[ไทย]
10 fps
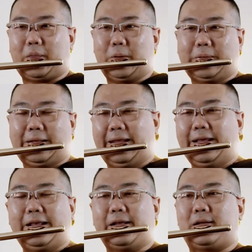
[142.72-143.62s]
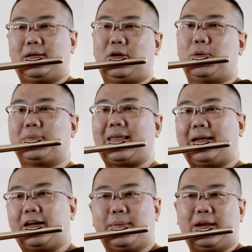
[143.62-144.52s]
จุดที่ลมตัด
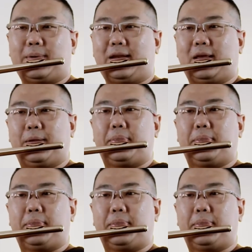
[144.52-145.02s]
เข้ามาในพอดี